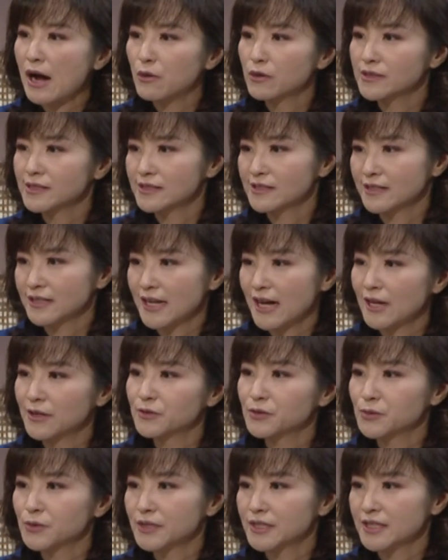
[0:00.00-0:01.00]
或是你刚刚
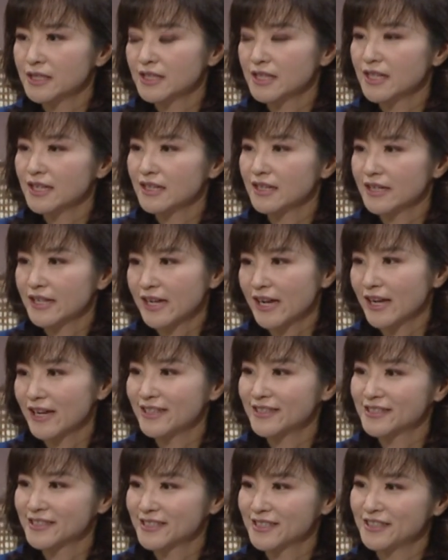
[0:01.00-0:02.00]
说的那个
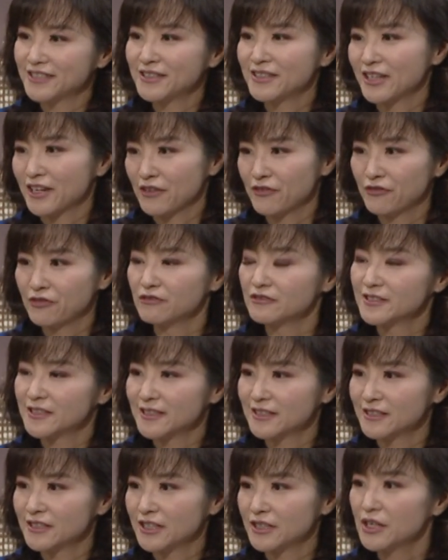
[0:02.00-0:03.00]
case 的那个负
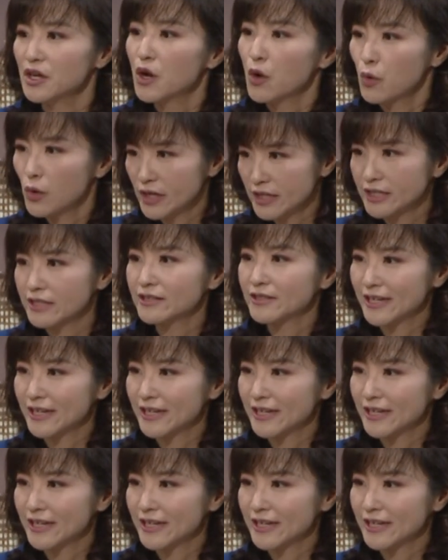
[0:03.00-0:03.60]
责人会